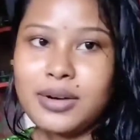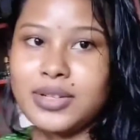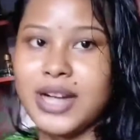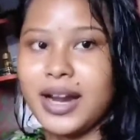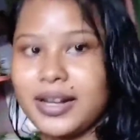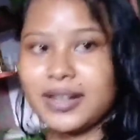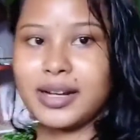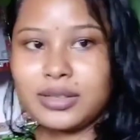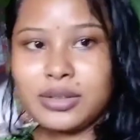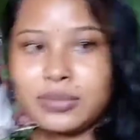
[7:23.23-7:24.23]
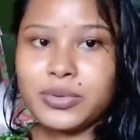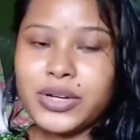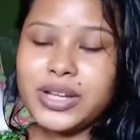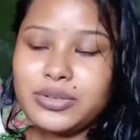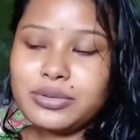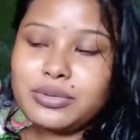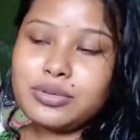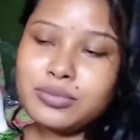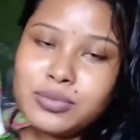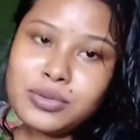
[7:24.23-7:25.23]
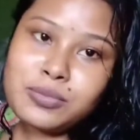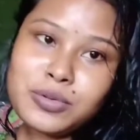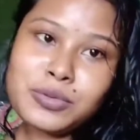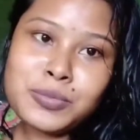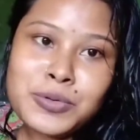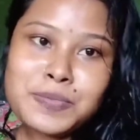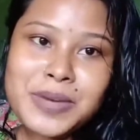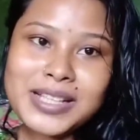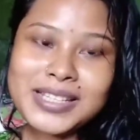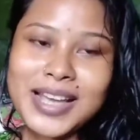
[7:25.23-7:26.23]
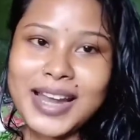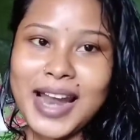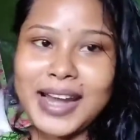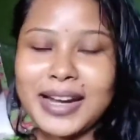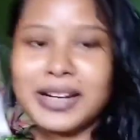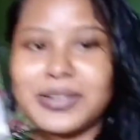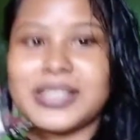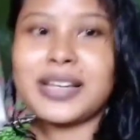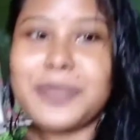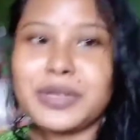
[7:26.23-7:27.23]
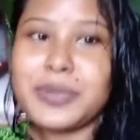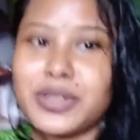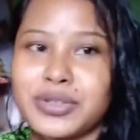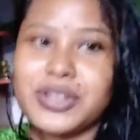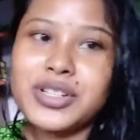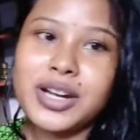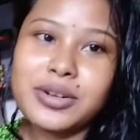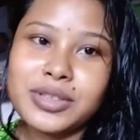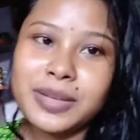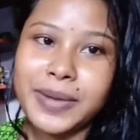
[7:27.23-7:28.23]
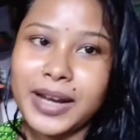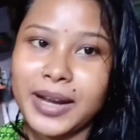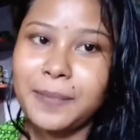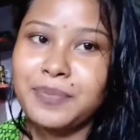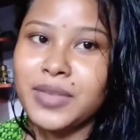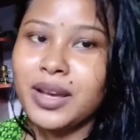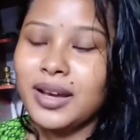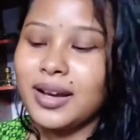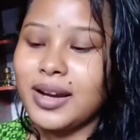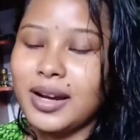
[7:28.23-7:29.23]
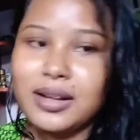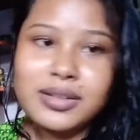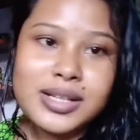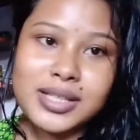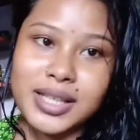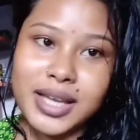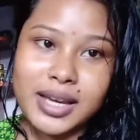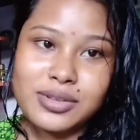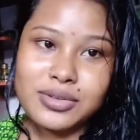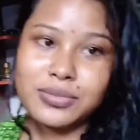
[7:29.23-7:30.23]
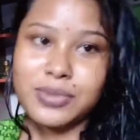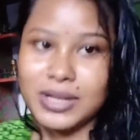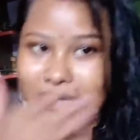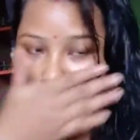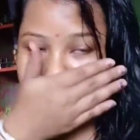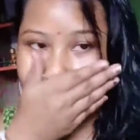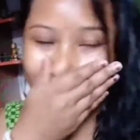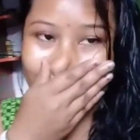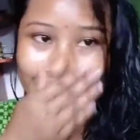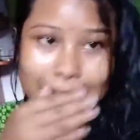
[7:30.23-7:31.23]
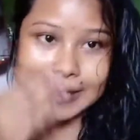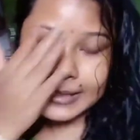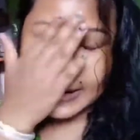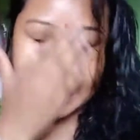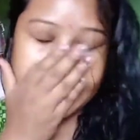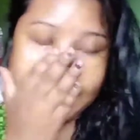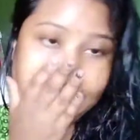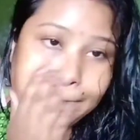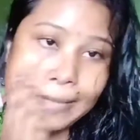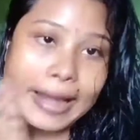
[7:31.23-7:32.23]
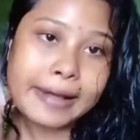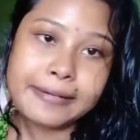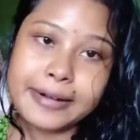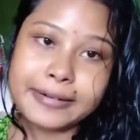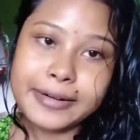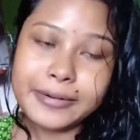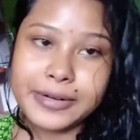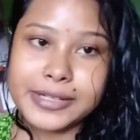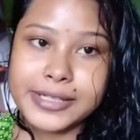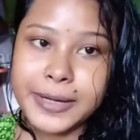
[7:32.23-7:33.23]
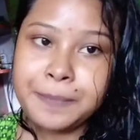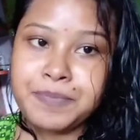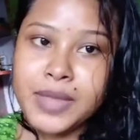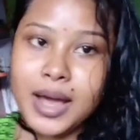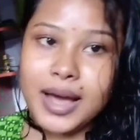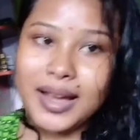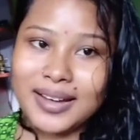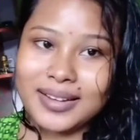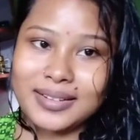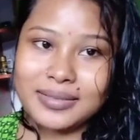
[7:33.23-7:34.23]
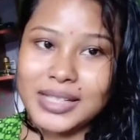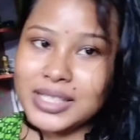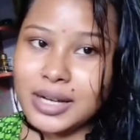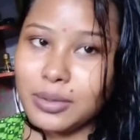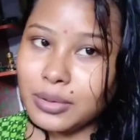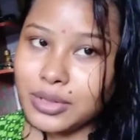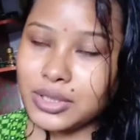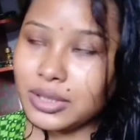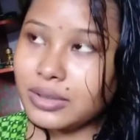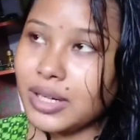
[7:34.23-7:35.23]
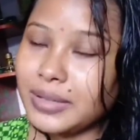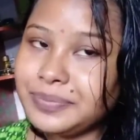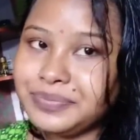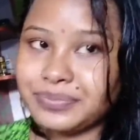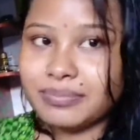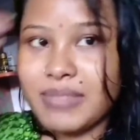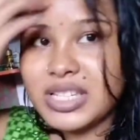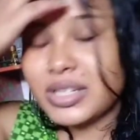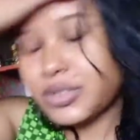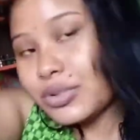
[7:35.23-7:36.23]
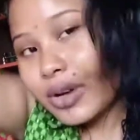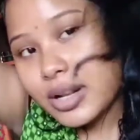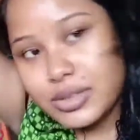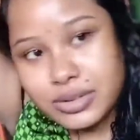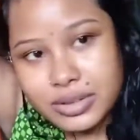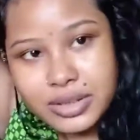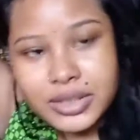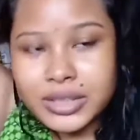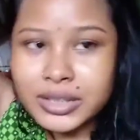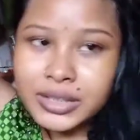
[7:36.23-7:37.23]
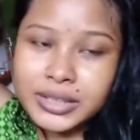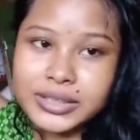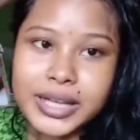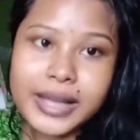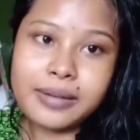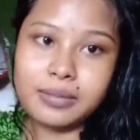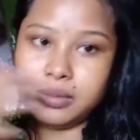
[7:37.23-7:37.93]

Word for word: কারণ সারাটা রাত ঘুমোইনি শুধু ঘুম ঘুম ঘুম ঘুম পাচ্ছে আর রান্নাটাও আজকে আমি তোমাদের সঙ্গে শেয়ার করতে পারিনি রান্না তো আজকে দেখেছো পুরো সিম্পল করেছি কারণ তাড়াহুড়া করে করেছি আর ইচ্ছাও করছিল না বেশি কিছু করার জন্য তাই